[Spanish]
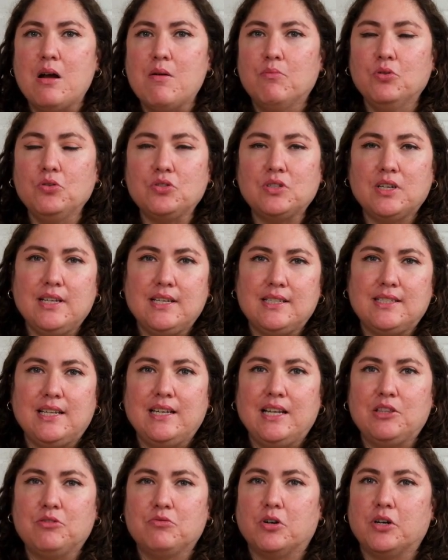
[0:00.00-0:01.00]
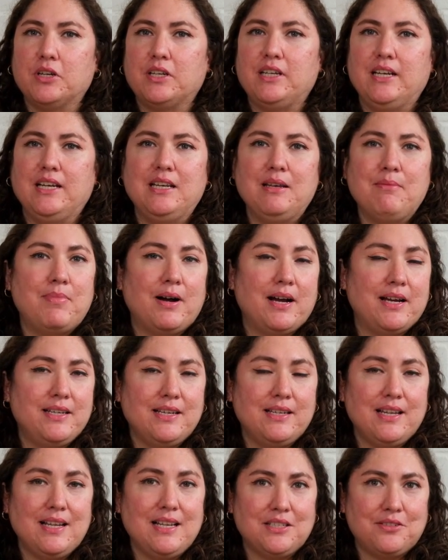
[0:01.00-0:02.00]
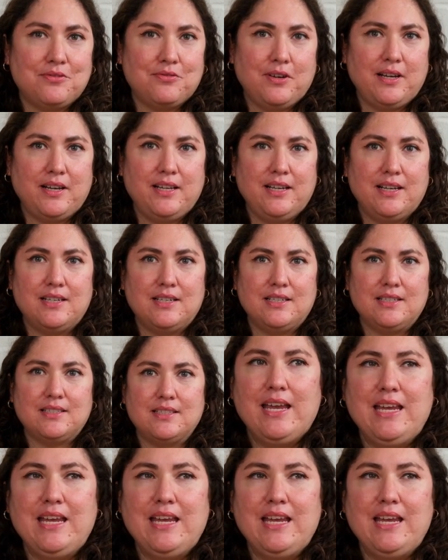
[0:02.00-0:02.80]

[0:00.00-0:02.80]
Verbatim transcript: busquen ese networking, vayan a las ferias,